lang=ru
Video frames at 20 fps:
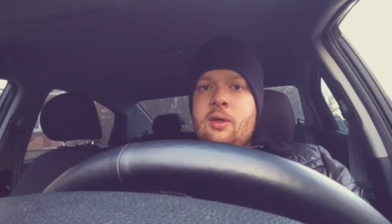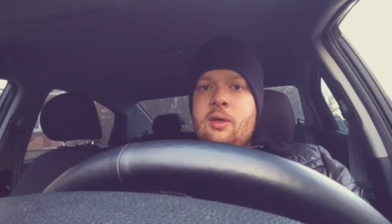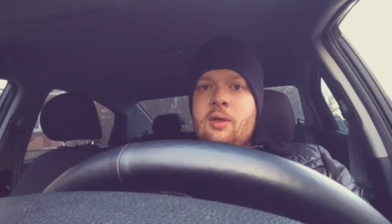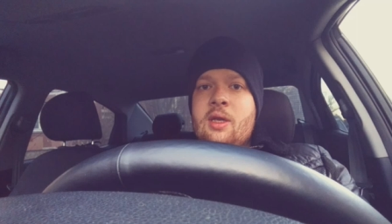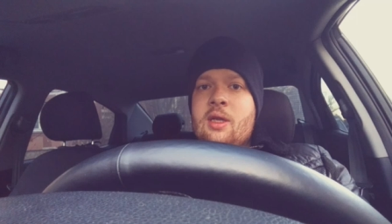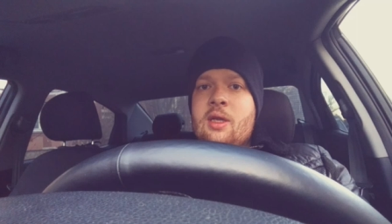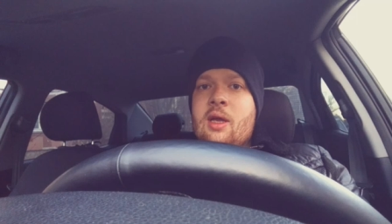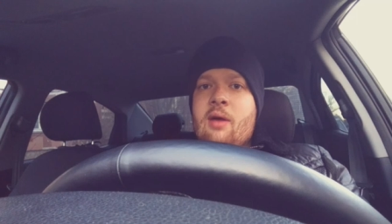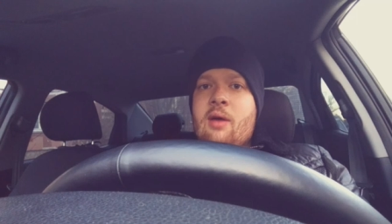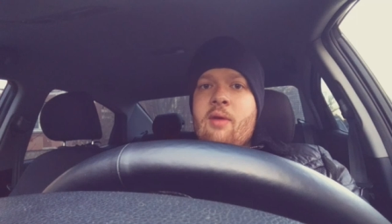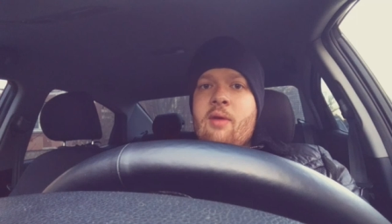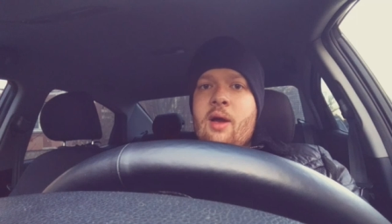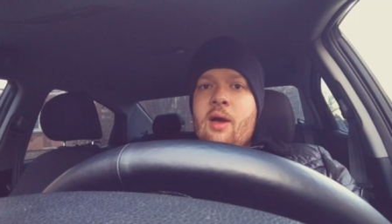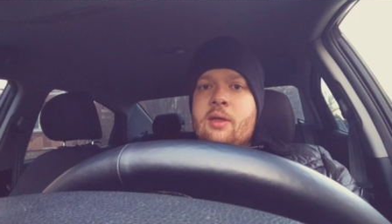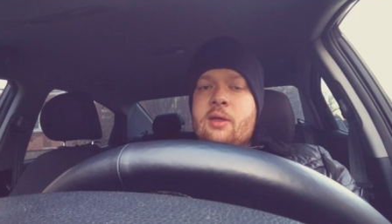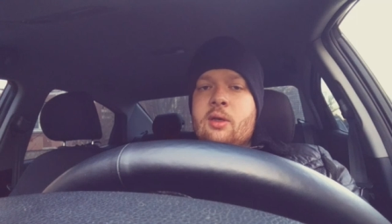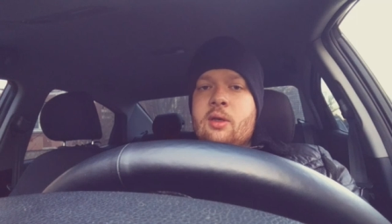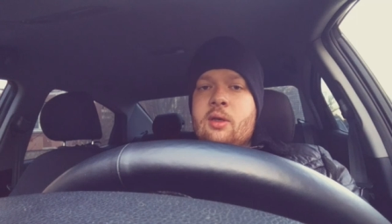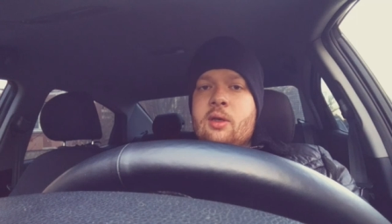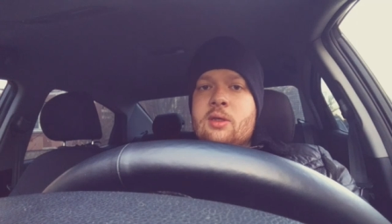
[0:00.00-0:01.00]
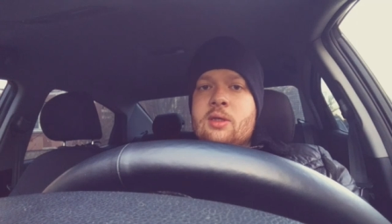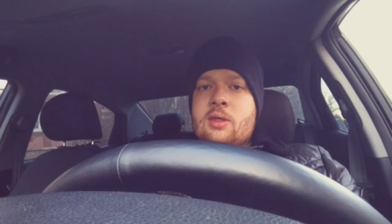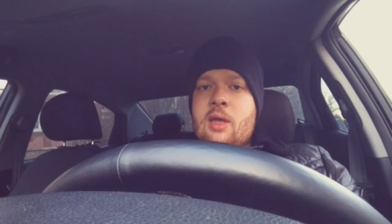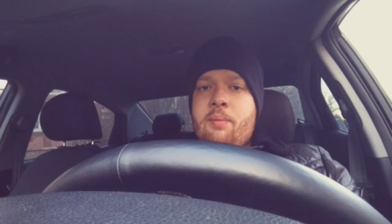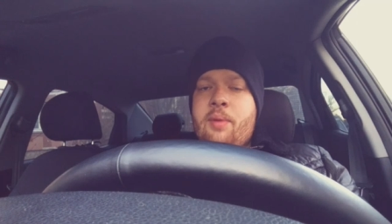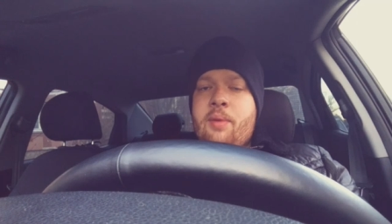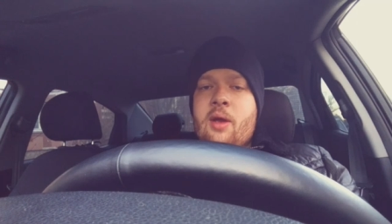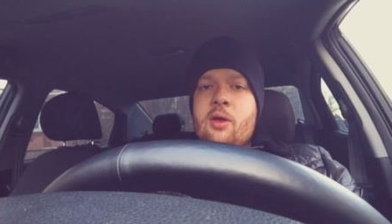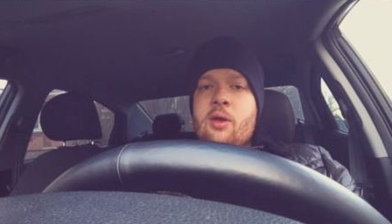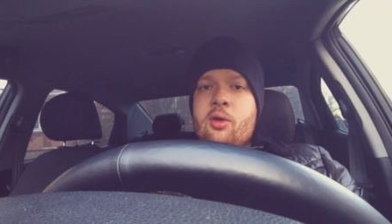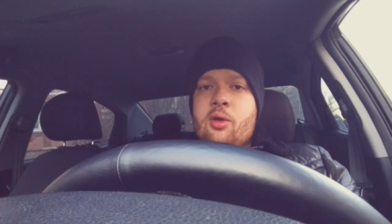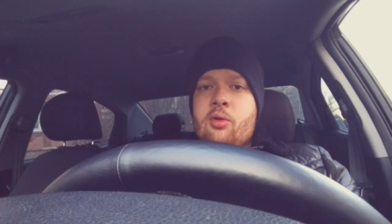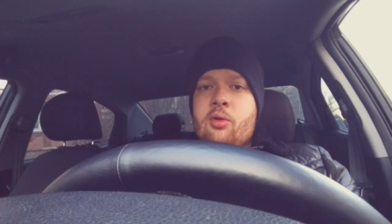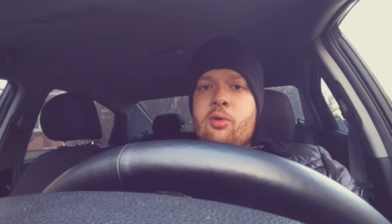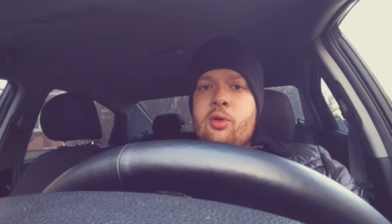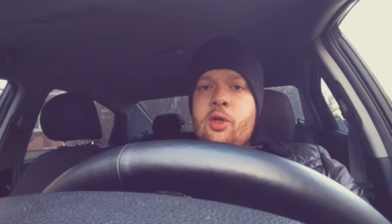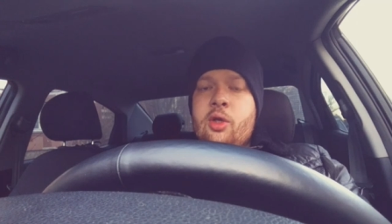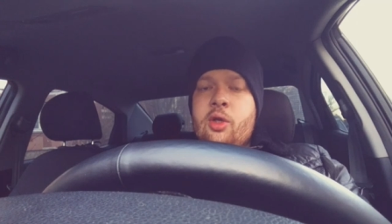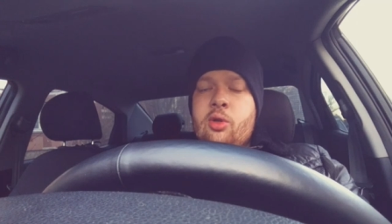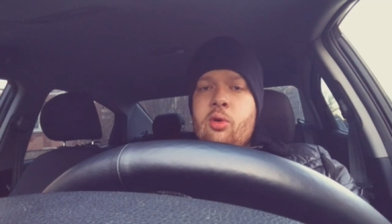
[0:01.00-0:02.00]
Не давать э,
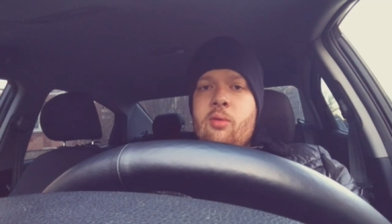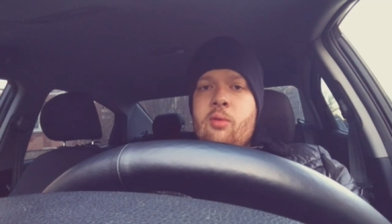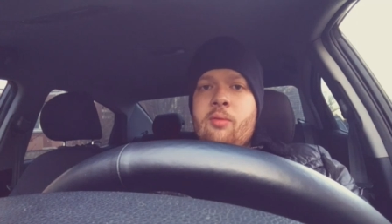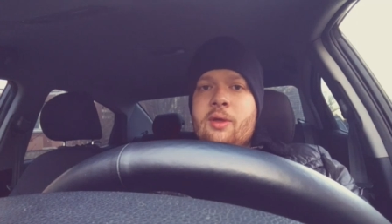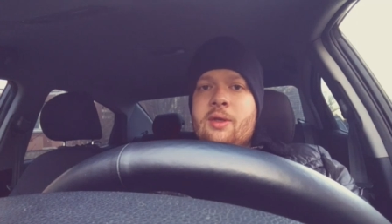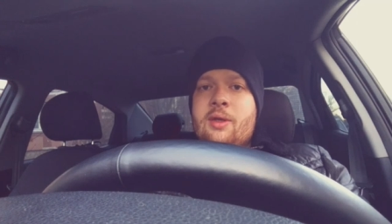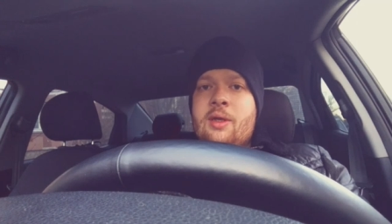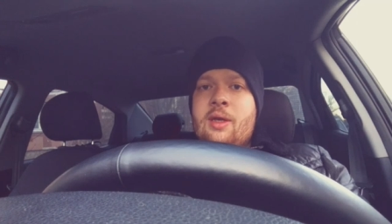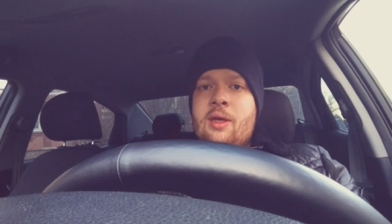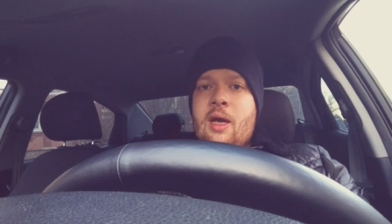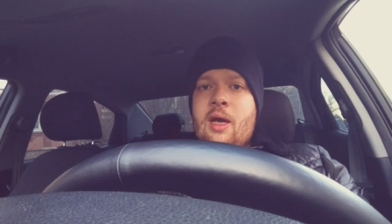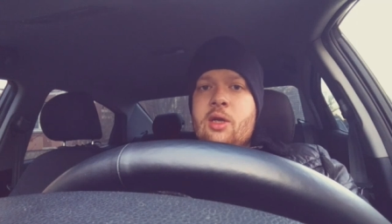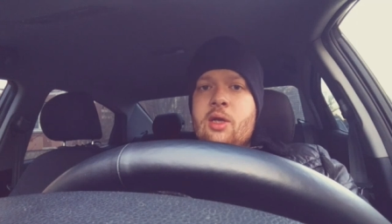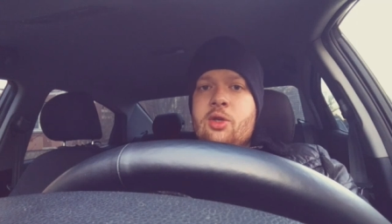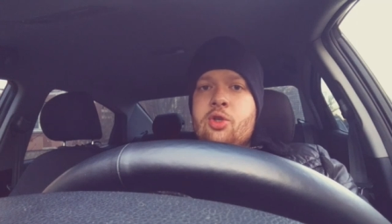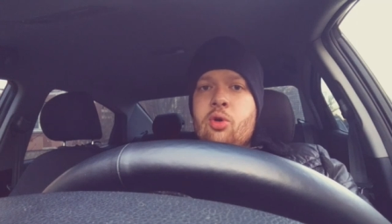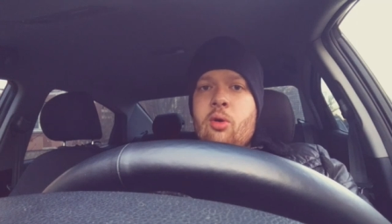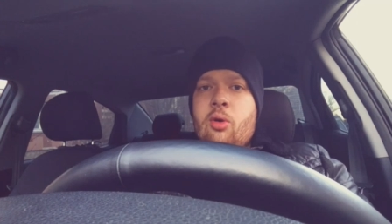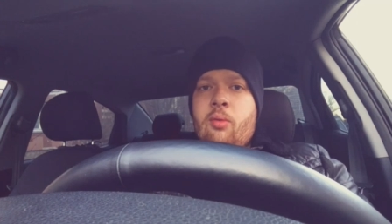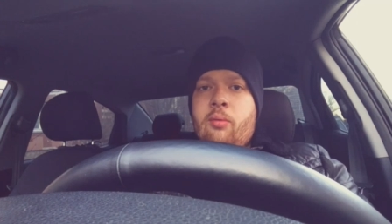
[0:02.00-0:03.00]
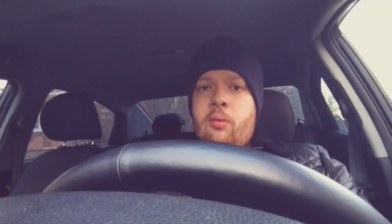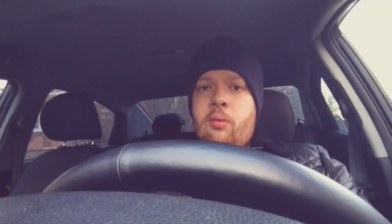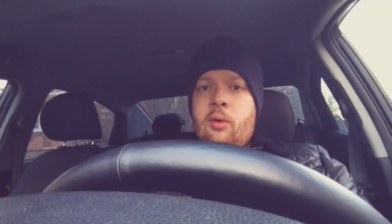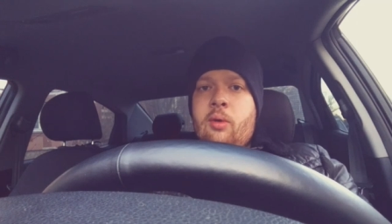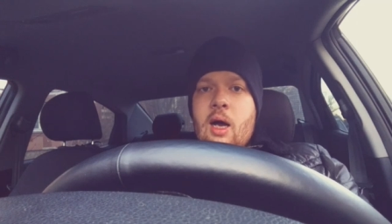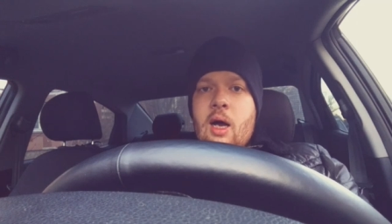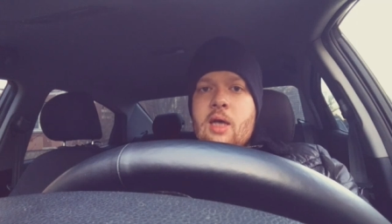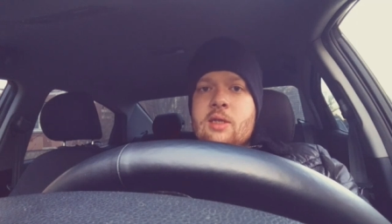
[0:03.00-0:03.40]
сопернику не думать ни о чем.